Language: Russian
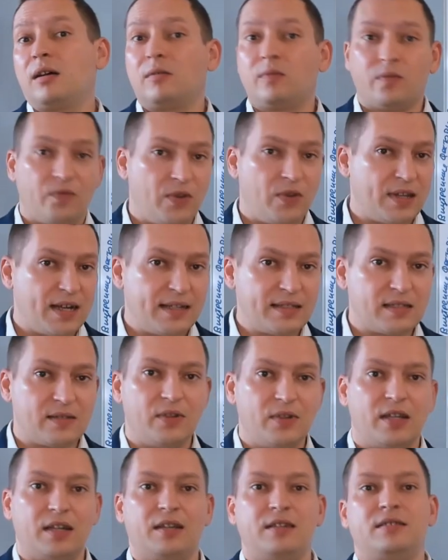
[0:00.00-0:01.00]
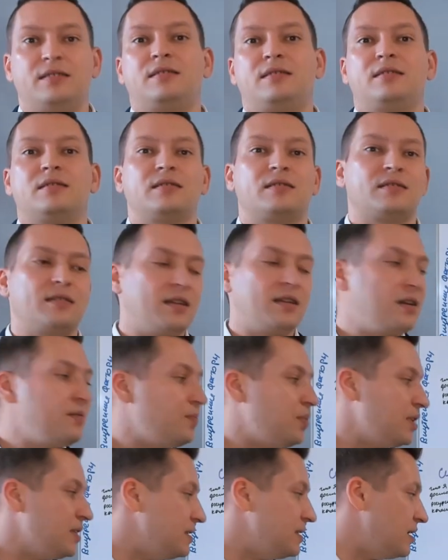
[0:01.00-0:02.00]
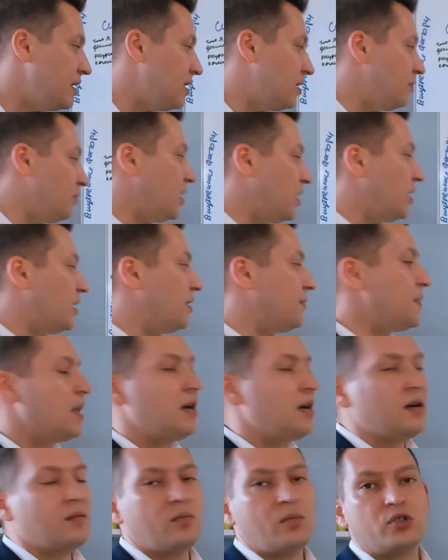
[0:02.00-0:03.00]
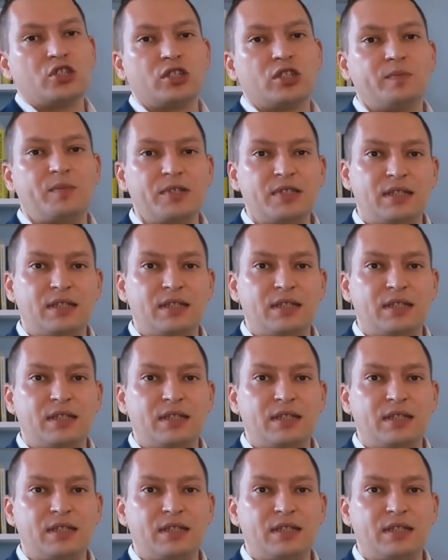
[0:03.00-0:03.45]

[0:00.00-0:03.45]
Финансовый кризис, эпидемия, может быть